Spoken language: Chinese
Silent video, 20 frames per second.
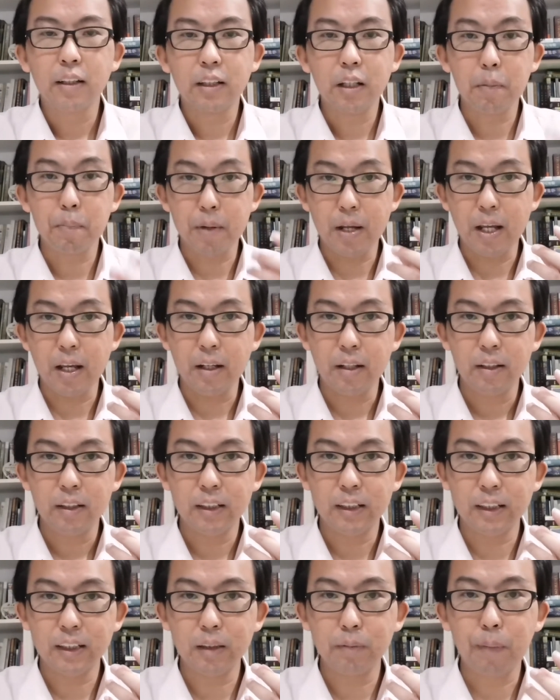特别
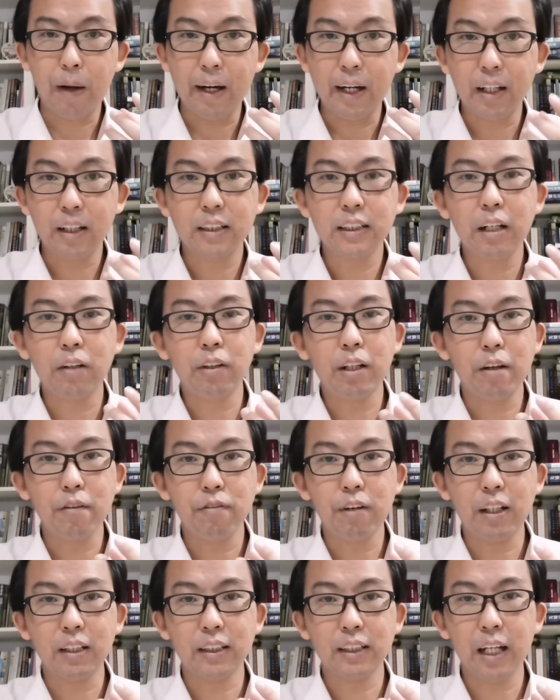其实把那个焦点
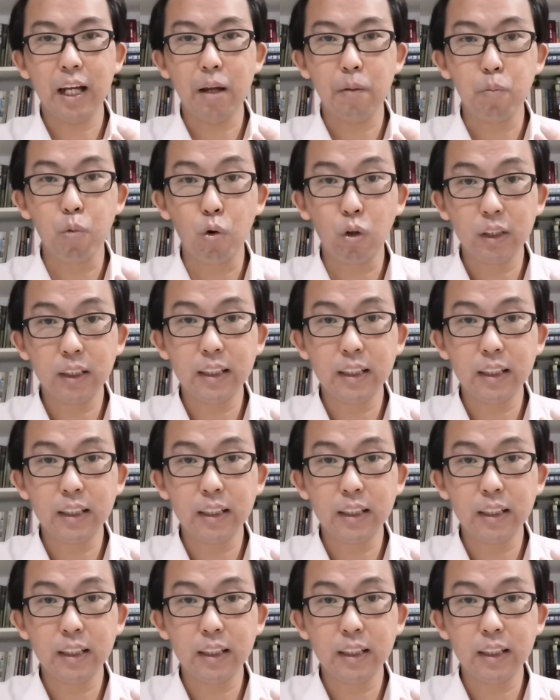放在摩